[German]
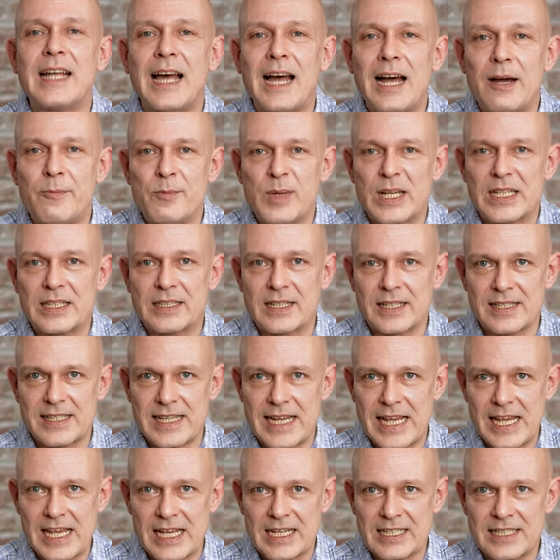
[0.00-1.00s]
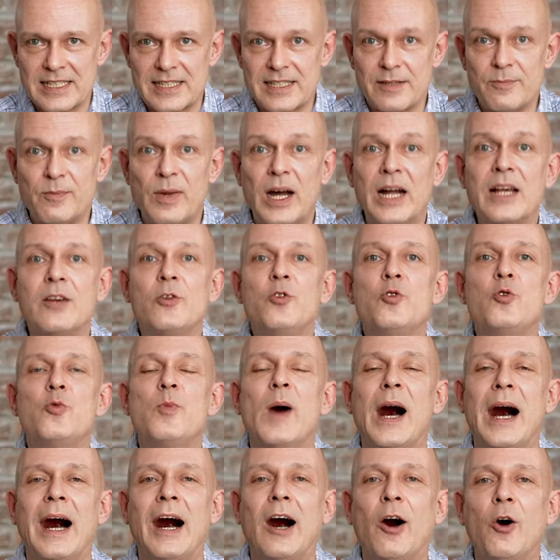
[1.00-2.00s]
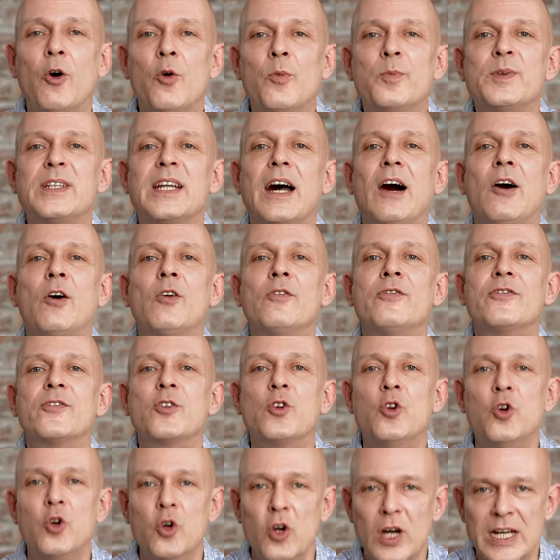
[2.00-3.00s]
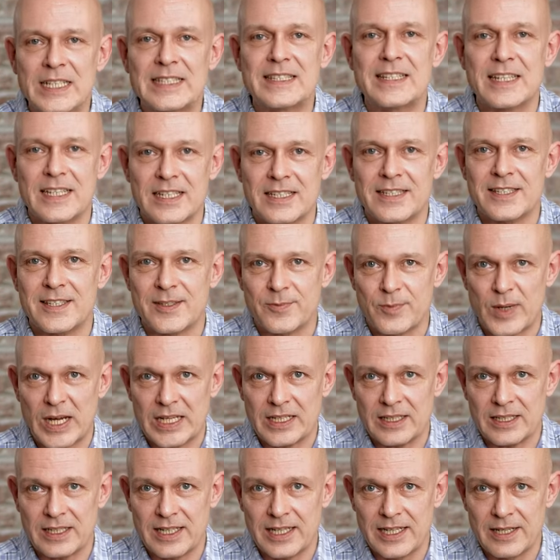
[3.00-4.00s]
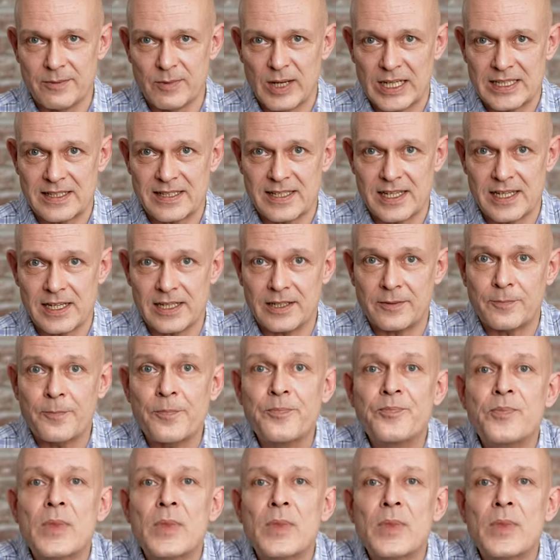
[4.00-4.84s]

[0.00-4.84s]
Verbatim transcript: damit das erste Mal überhaupt auf Kurs ist bei den Klimazielen.